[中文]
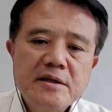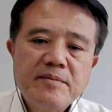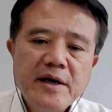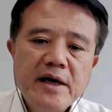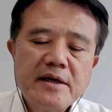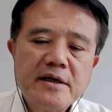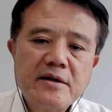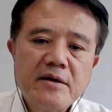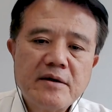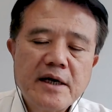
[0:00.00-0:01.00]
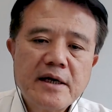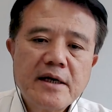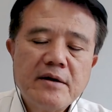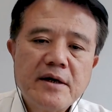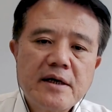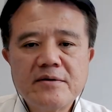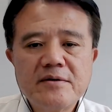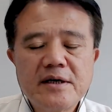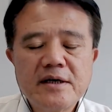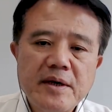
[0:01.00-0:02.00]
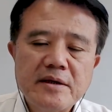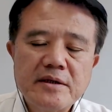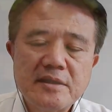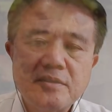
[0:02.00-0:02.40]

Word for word: 即兴被害人，哈，他到沙鲁那边